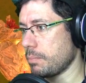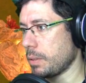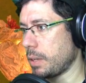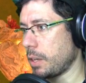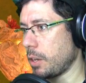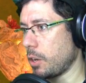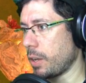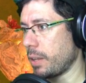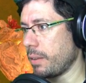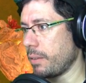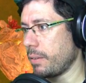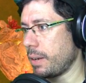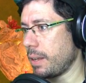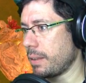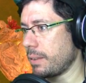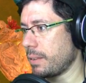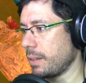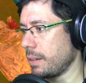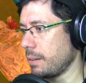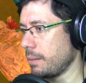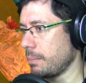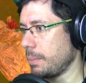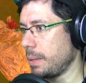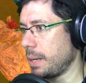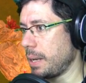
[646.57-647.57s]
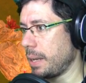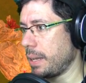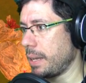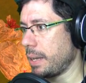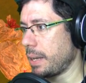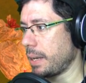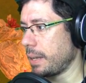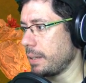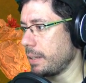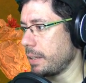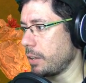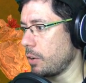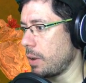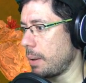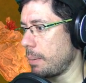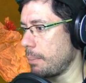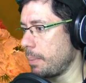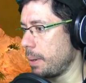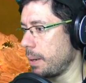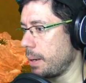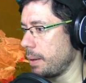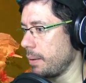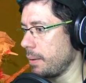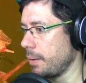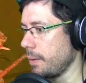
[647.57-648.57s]
Creo que debería hacer... Mira, y hay gente con
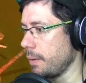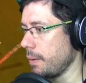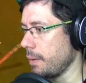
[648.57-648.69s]
hambre.